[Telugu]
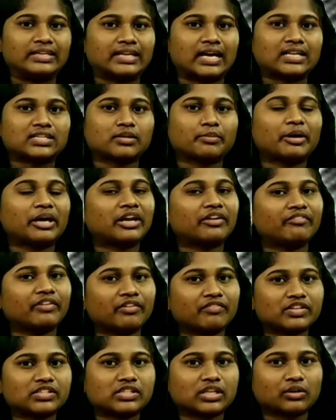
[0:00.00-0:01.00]
యాజమాన్య
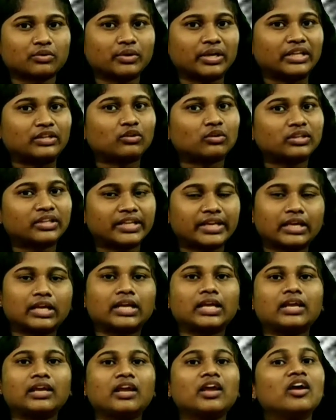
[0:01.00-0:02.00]
వ్యవస్థకు ఎదురు
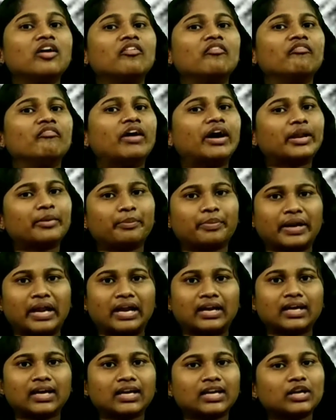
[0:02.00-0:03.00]
తిరిగి వారి
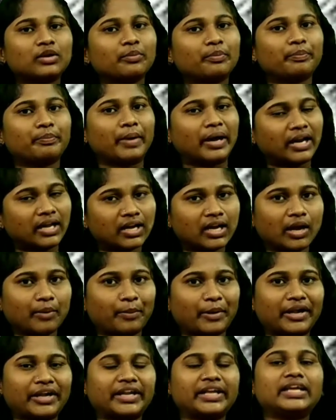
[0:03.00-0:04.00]
ప్రాణాలను పణంగా
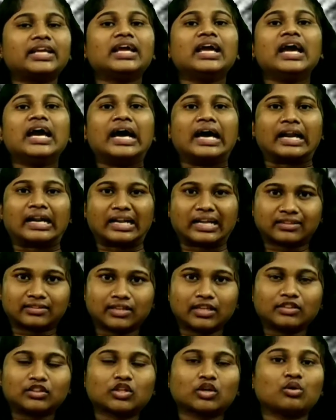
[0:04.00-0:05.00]
పెట్టి
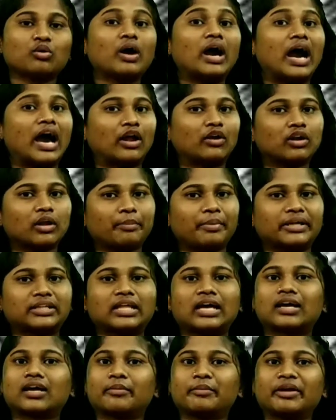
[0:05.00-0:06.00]
రక్తంతో అరుణ
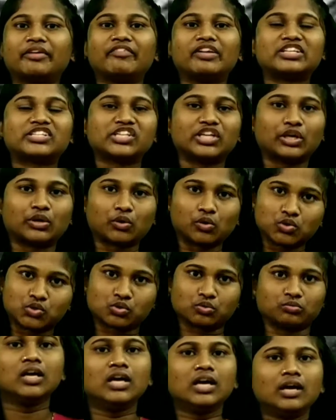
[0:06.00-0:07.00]
పతాకమై వెలిసిన
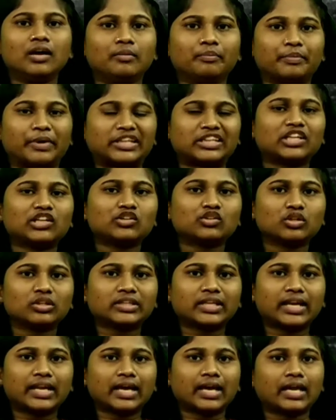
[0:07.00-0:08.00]
రోజు పద్దెనిమిది
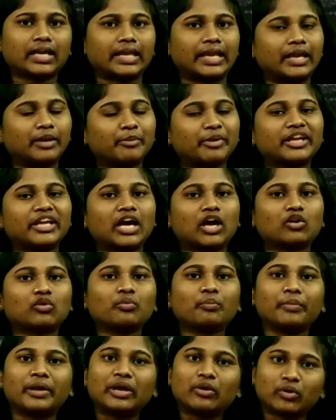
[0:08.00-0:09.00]
వందల ఎనభై ఆరు
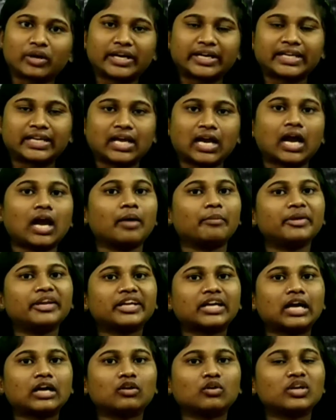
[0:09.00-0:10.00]
మే ఒకటిన
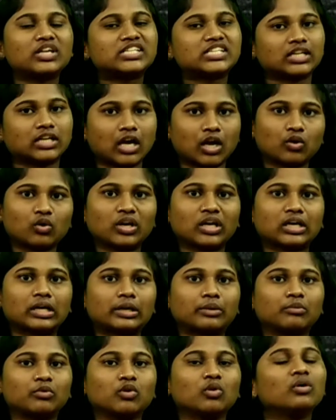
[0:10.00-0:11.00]
అమెరికాలోని చికాగో
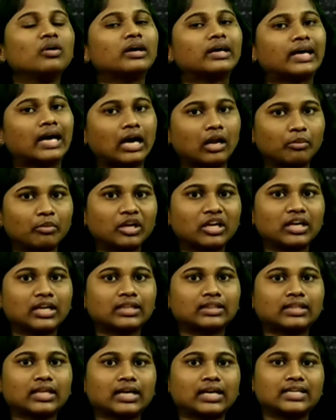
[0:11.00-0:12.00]
నగరంలో
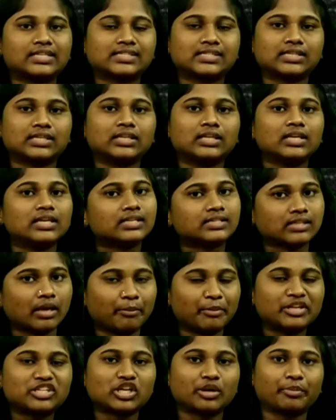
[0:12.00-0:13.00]
కార్మికులంతా కలిసి
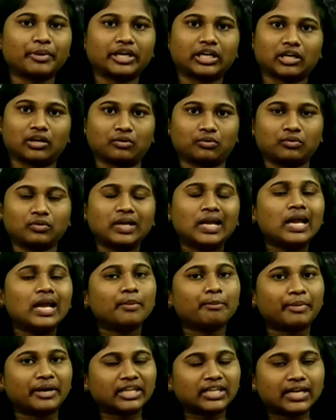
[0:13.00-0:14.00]
సమ్మె చేపట్టారు
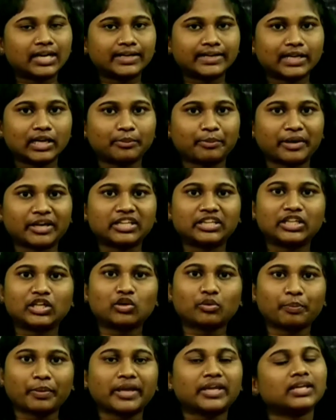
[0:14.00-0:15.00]
పది గంటల
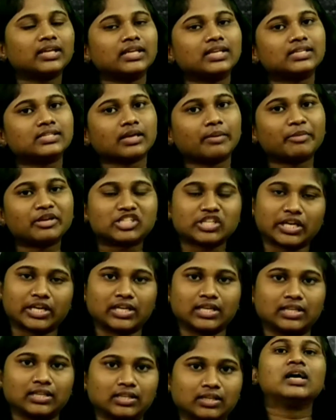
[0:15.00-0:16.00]
పనితీరుపై ఈ సమ్మె
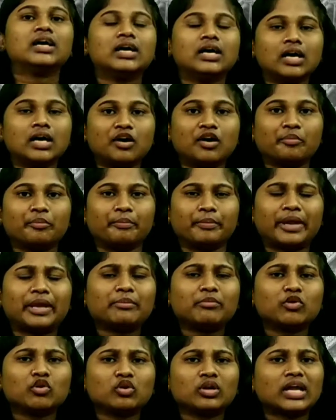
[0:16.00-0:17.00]
జరిగింది మే
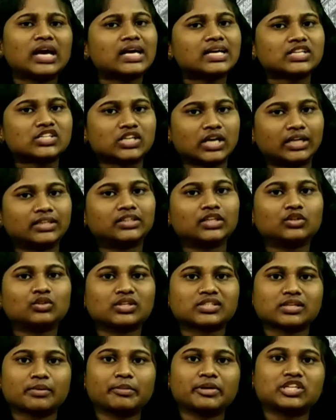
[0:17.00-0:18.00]
మూడున
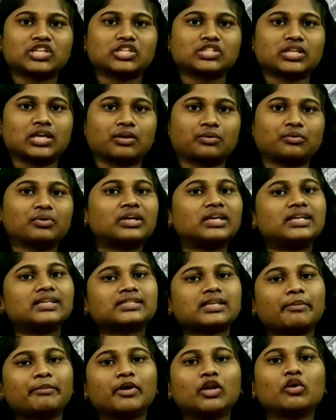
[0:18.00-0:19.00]
శాంతియుత సమ్మె చేశారు
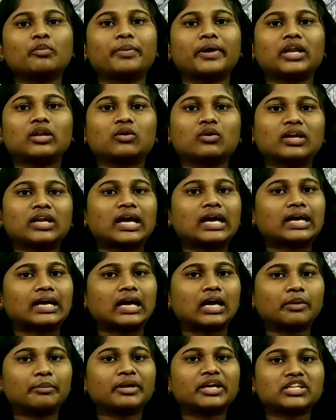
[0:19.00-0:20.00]
ఈ సమ్మెలో పాల్గొన్న
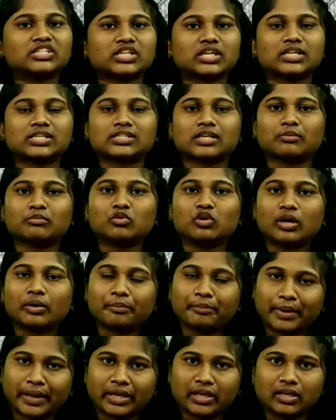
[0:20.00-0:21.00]
కార్మిక జన
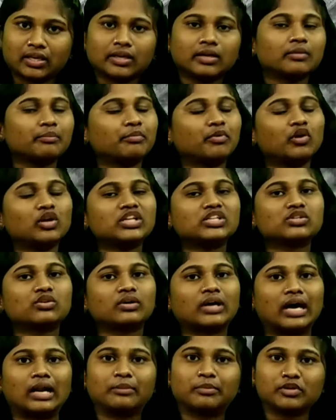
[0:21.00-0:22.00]
సమూహంపై
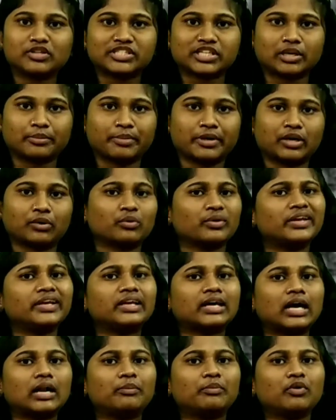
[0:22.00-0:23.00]
పోలీసులు కాల్పులు జరిపారు
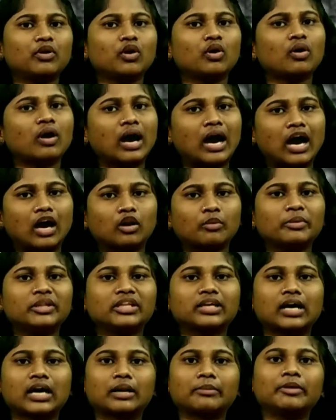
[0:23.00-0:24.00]
ఈ కాల్పుల్లో ఆరు
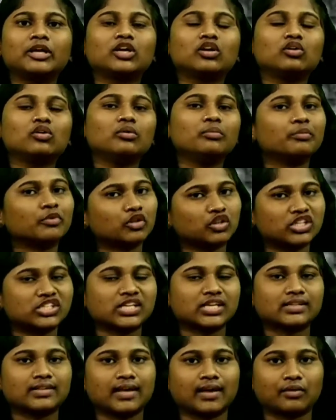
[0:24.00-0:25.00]
మంది కార్మికులు మృతి
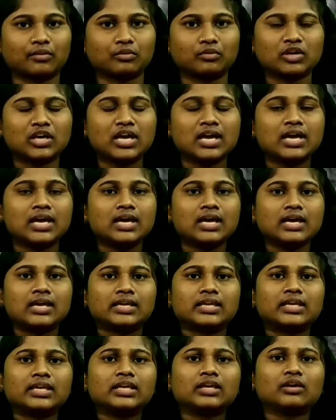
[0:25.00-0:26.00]
చెందారు
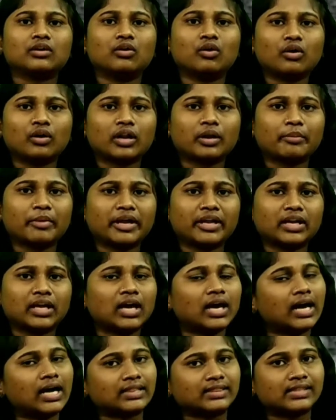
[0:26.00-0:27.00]
ఈ ఘోరమైన
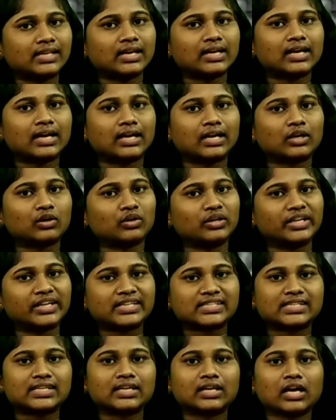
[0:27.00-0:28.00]
హత్యాకాండకు
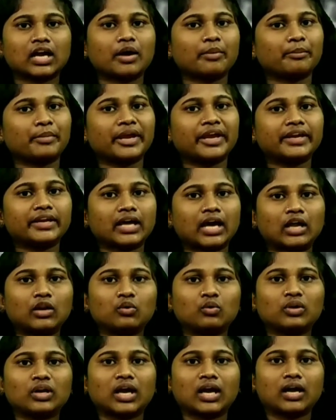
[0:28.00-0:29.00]
నిరసనగా మే
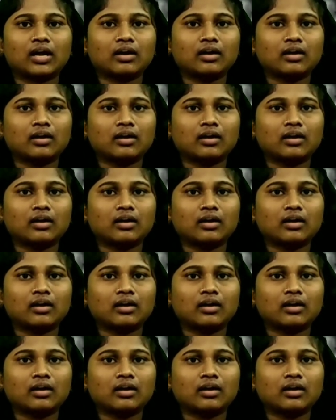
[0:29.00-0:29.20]
నాలుగున